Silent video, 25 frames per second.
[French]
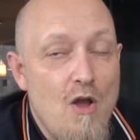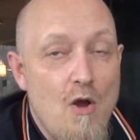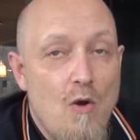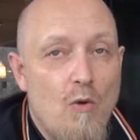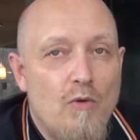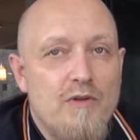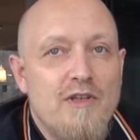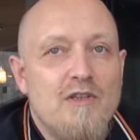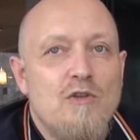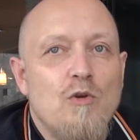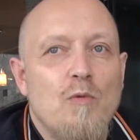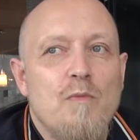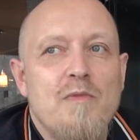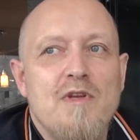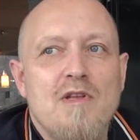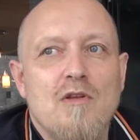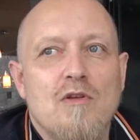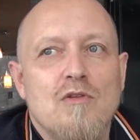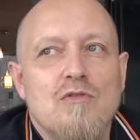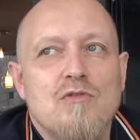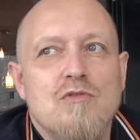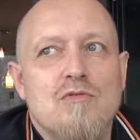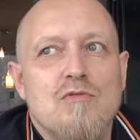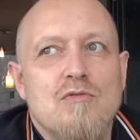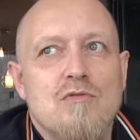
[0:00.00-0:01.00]
on est tombé
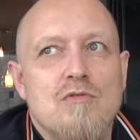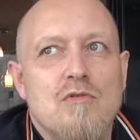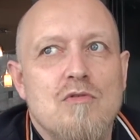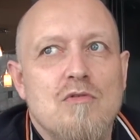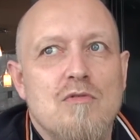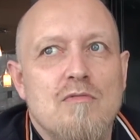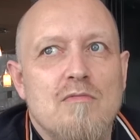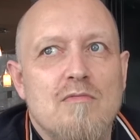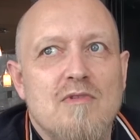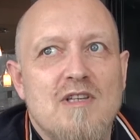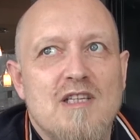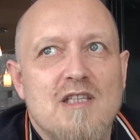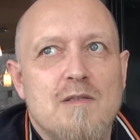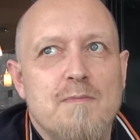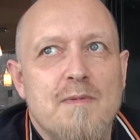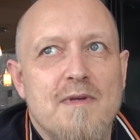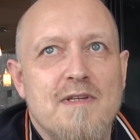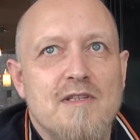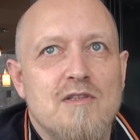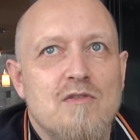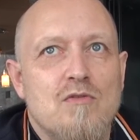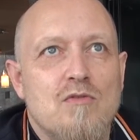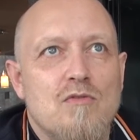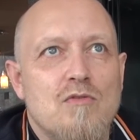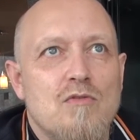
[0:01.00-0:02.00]
dans une,
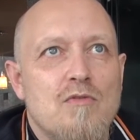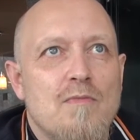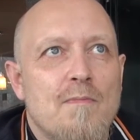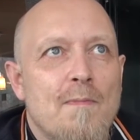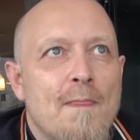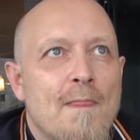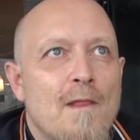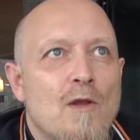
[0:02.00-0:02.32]
espèce de